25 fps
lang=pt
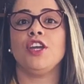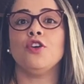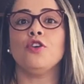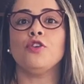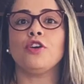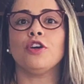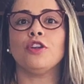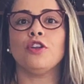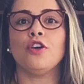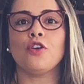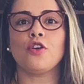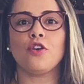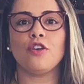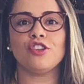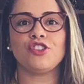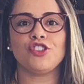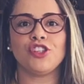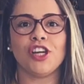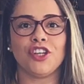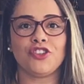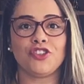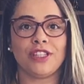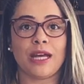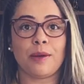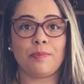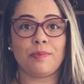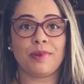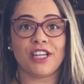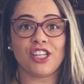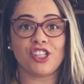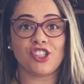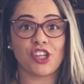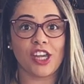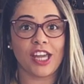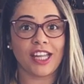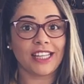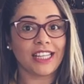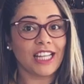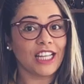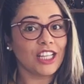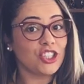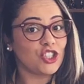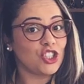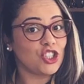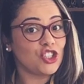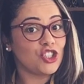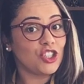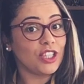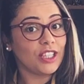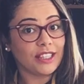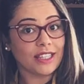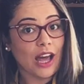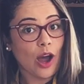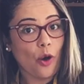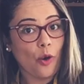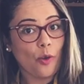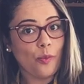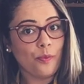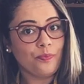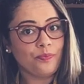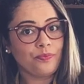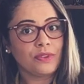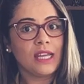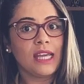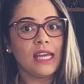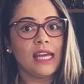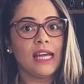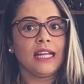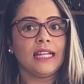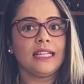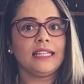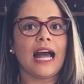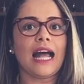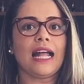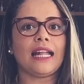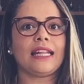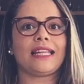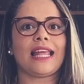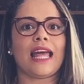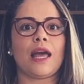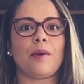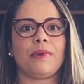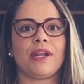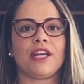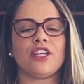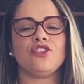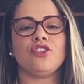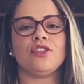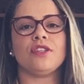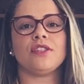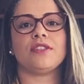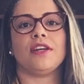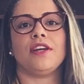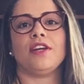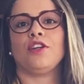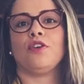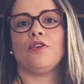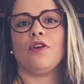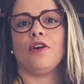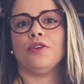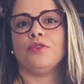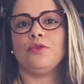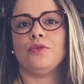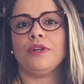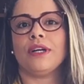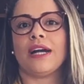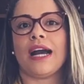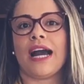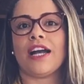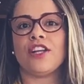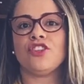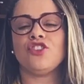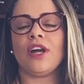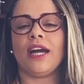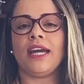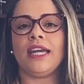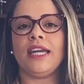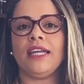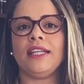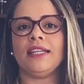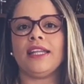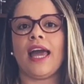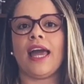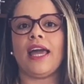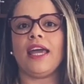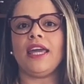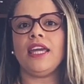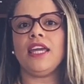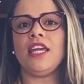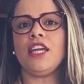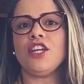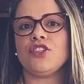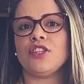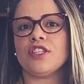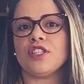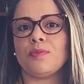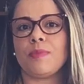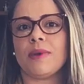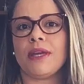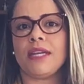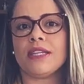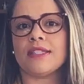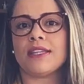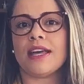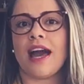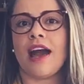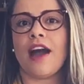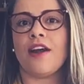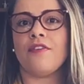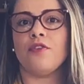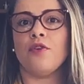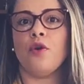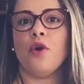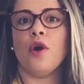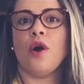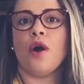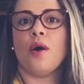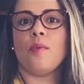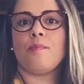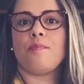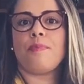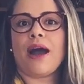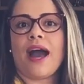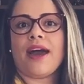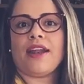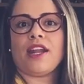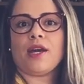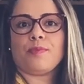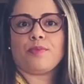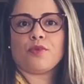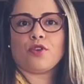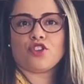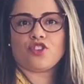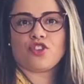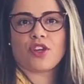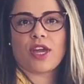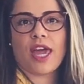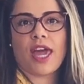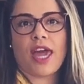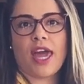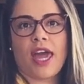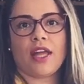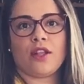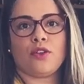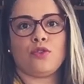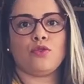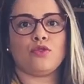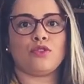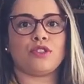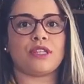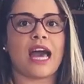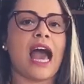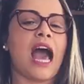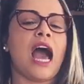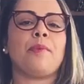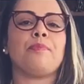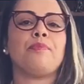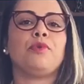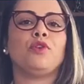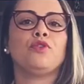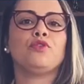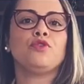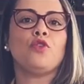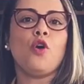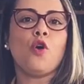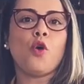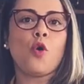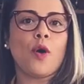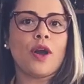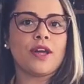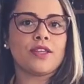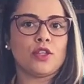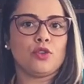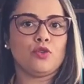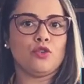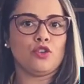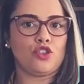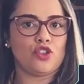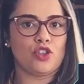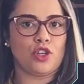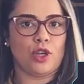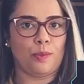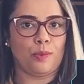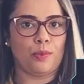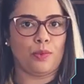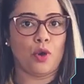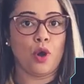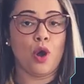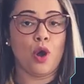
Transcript: e o colocou diante da prancheta digital. Dá até para dizer que o AutoCAD ainda é indispensável para projetos rápidos ou coisa do tipo.